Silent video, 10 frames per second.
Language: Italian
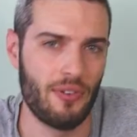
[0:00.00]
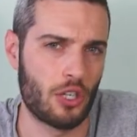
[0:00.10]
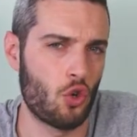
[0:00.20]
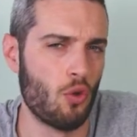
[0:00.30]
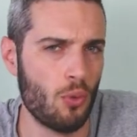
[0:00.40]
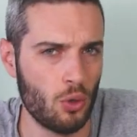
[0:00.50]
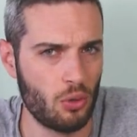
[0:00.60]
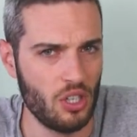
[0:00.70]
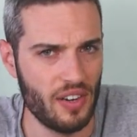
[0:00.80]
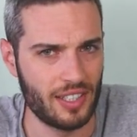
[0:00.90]
facciano
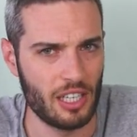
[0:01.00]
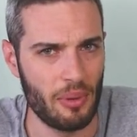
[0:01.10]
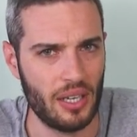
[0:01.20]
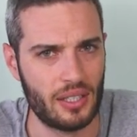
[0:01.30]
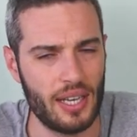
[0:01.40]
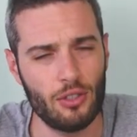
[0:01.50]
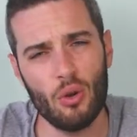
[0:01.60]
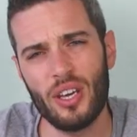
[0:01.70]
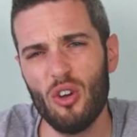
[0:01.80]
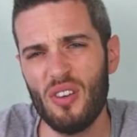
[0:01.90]
molto diversamente, è
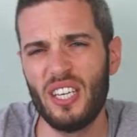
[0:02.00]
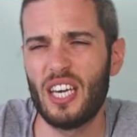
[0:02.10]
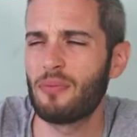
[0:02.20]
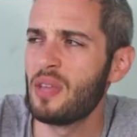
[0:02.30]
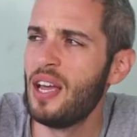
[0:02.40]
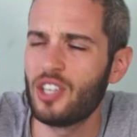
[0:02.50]
solo che lo vedi che,